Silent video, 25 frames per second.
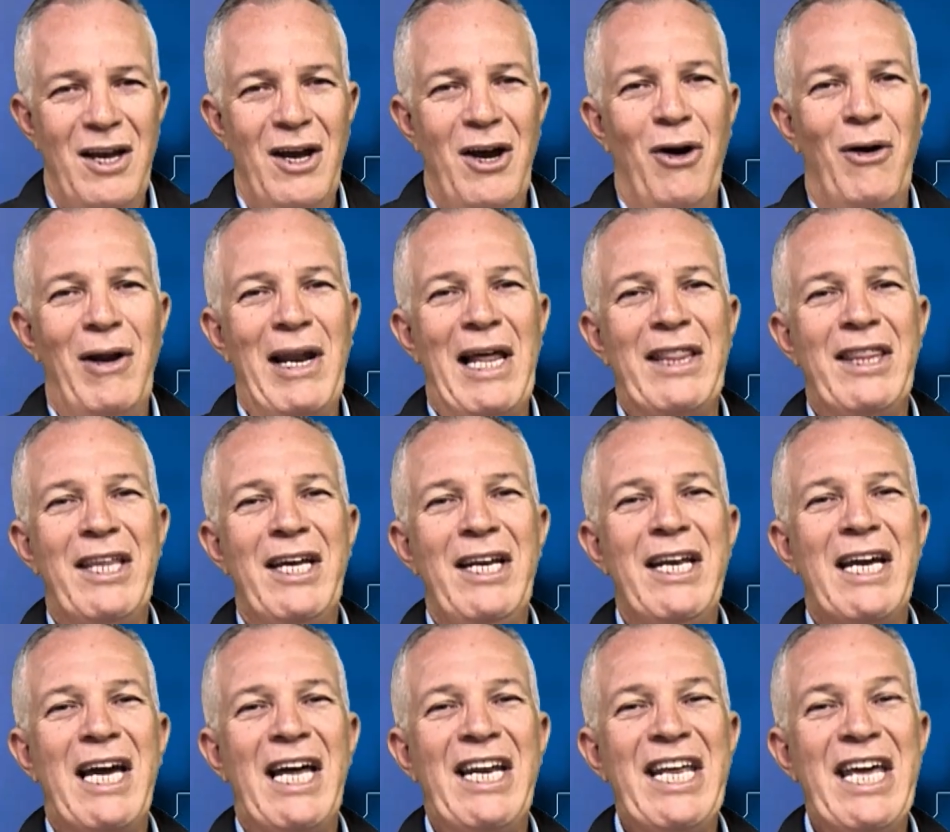Olá,
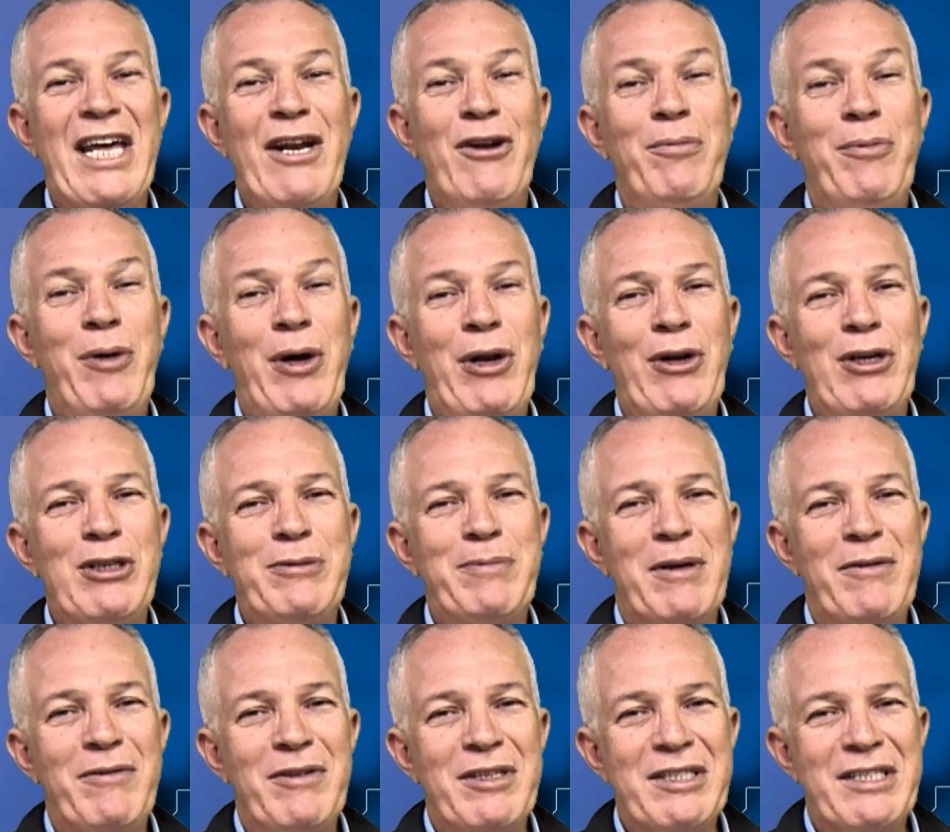Dani Cariello, boa noite
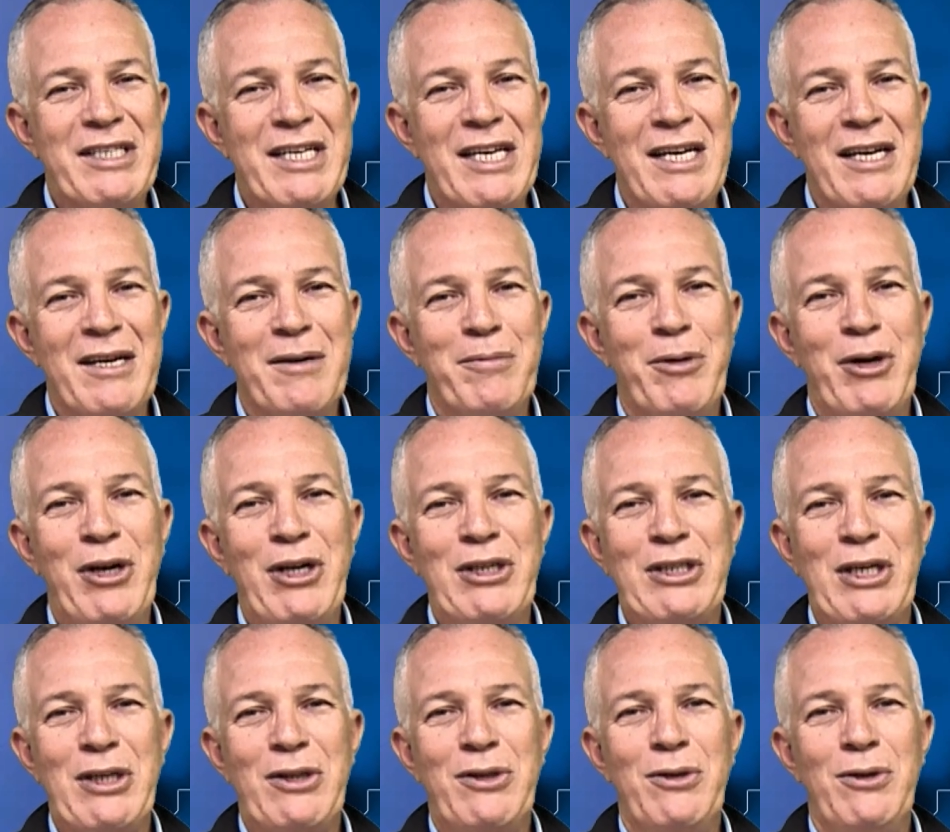para você, boa
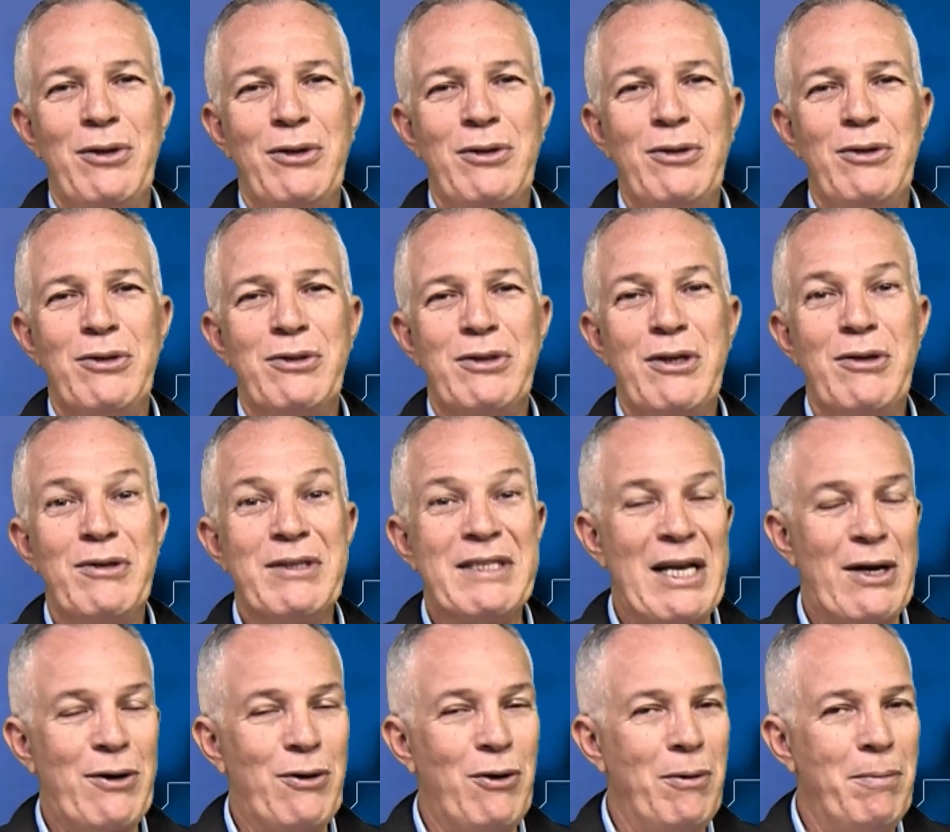noite a todos que
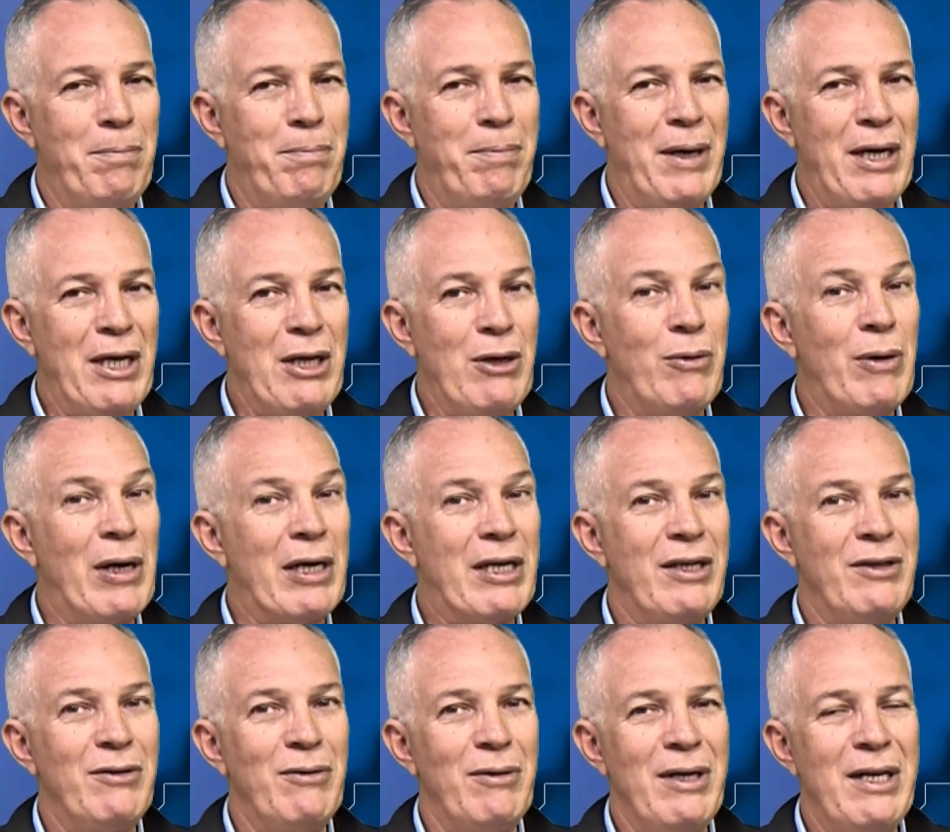nos acompanham
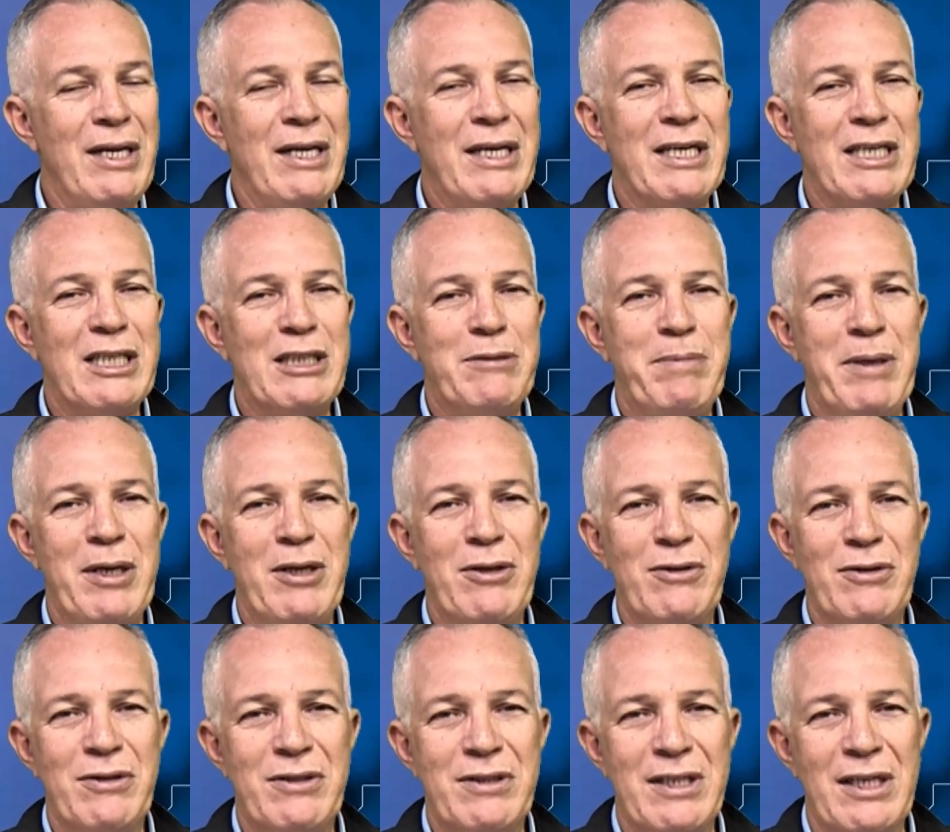aqui no Link
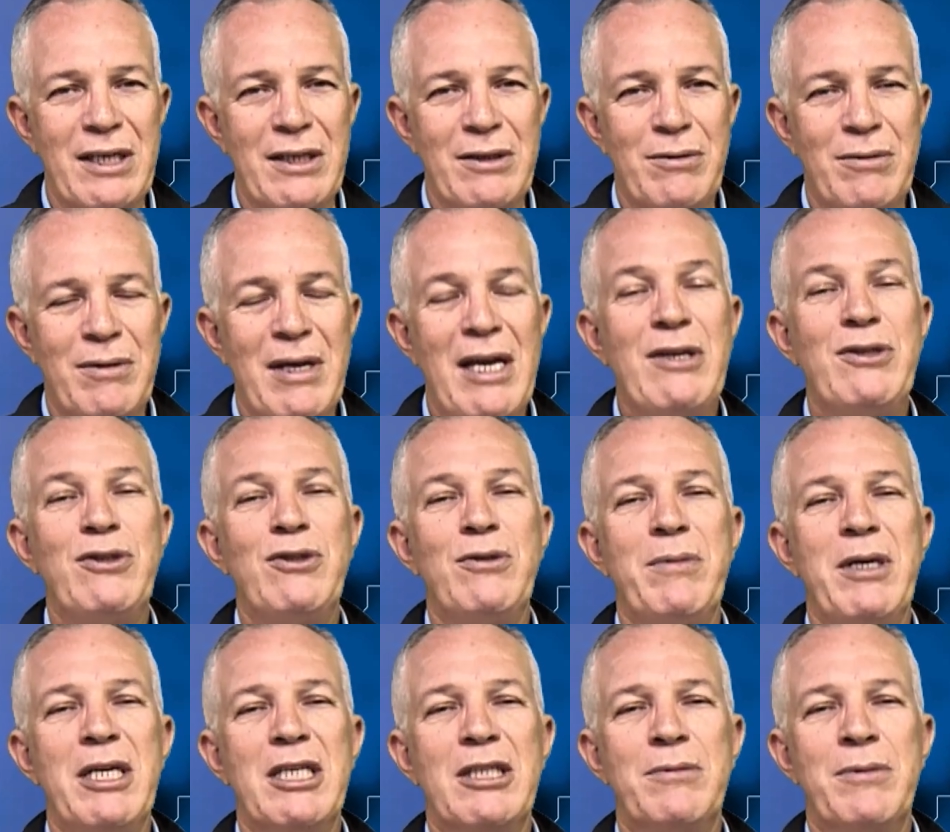Espírito Santo. É
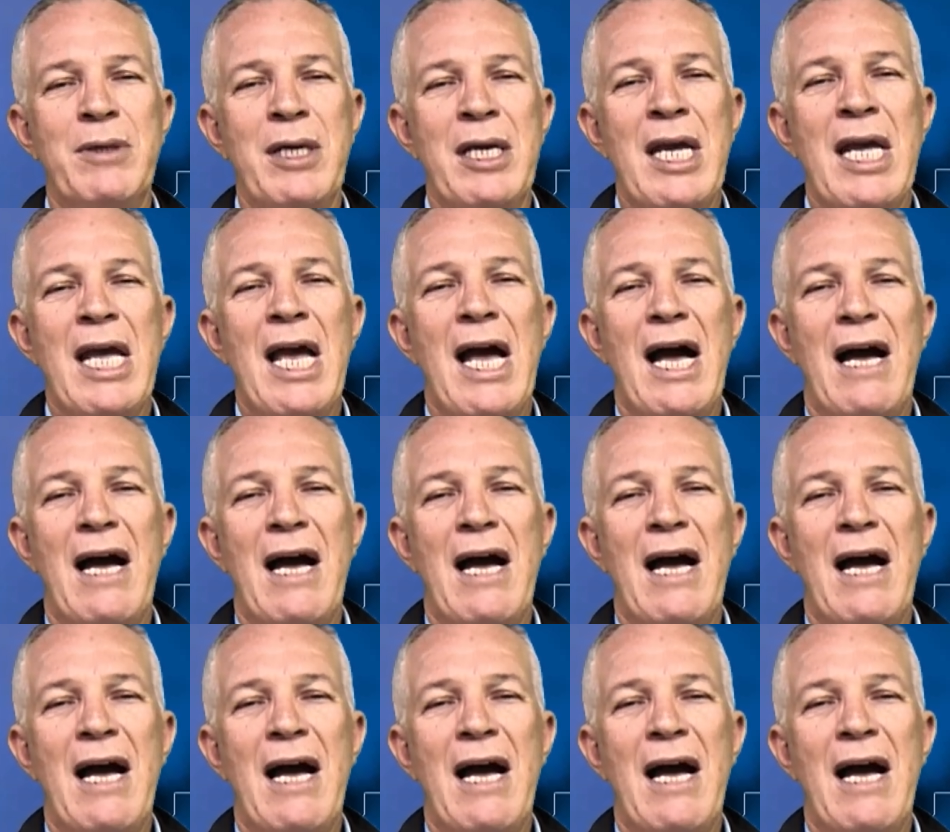isso mesmo, hein?